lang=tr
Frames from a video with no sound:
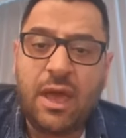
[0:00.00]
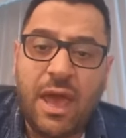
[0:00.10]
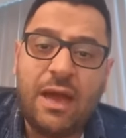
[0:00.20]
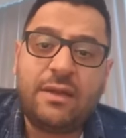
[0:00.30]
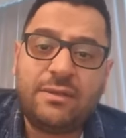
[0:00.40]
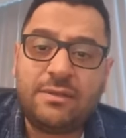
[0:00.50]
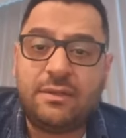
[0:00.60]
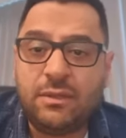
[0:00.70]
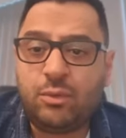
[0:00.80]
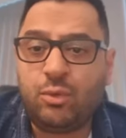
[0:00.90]
eğer
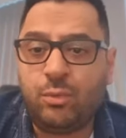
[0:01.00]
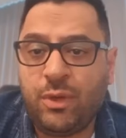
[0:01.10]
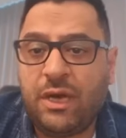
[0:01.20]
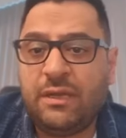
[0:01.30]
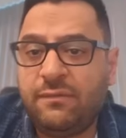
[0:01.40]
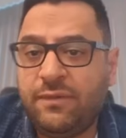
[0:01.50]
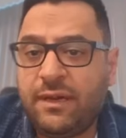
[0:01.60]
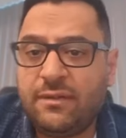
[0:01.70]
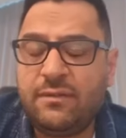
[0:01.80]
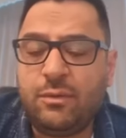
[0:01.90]
kısırlık durumu yani
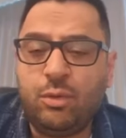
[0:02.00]
infertilite